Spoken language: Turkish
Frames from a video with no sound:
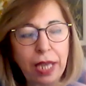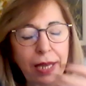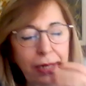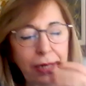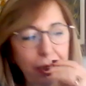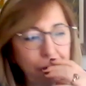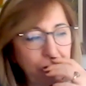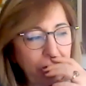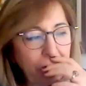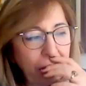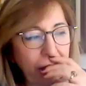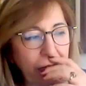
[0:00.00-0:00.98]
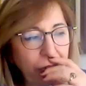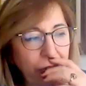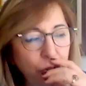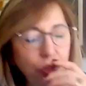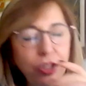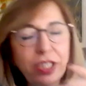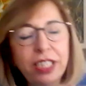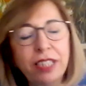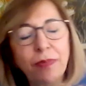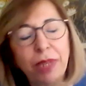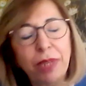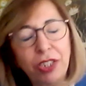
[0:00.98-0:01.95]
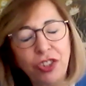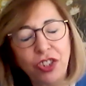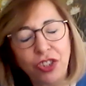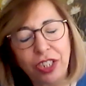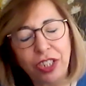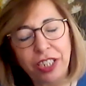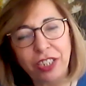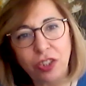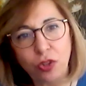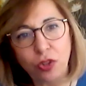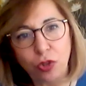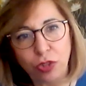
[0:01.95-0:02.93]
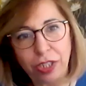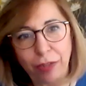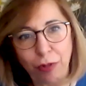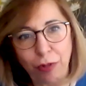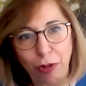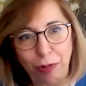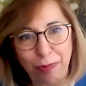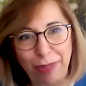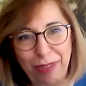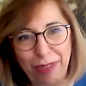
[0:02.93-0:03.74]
Yani e, çünkü sizin bakış açılarınızı çok seviyorum